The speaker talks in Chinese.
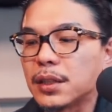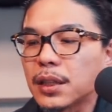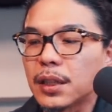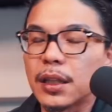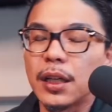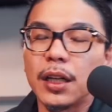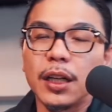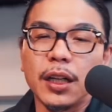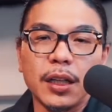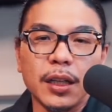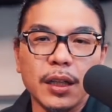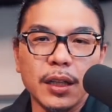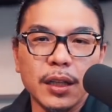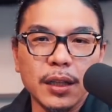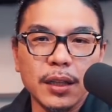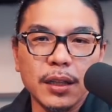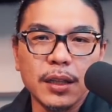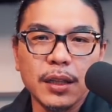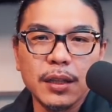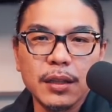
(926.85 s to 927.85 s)

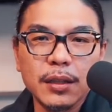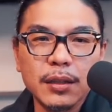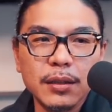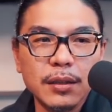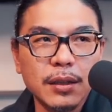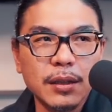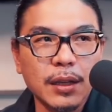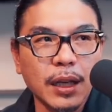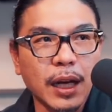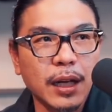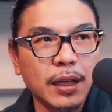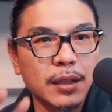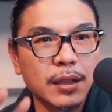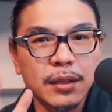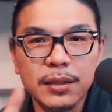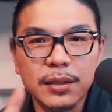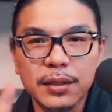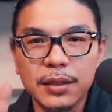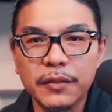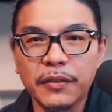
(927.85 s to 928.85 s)
个两个
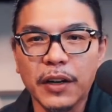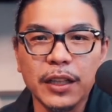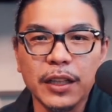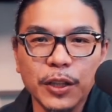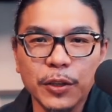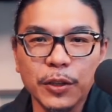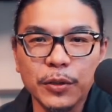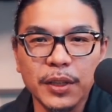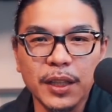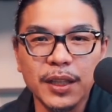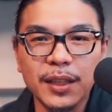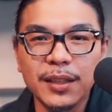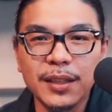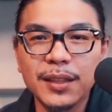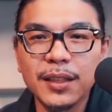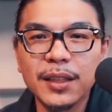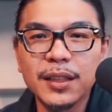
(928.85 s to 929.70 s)
私房豆呢，